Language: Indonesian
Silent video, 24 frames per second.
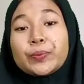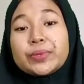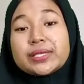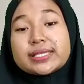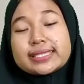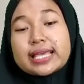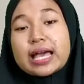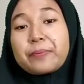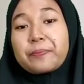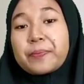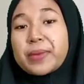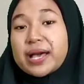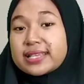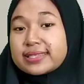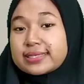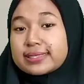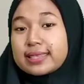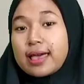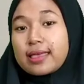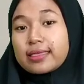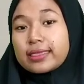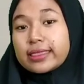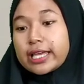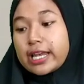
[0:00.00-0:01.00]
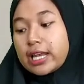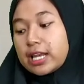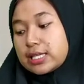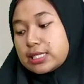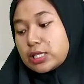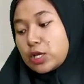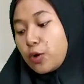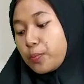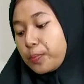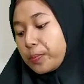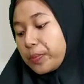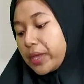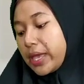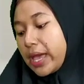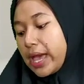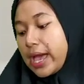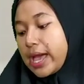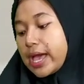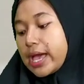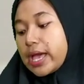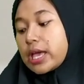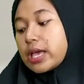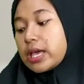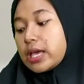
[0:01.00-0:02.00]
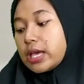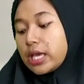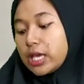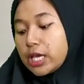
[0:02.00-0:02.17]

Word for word: bisa pasang teleskopnya,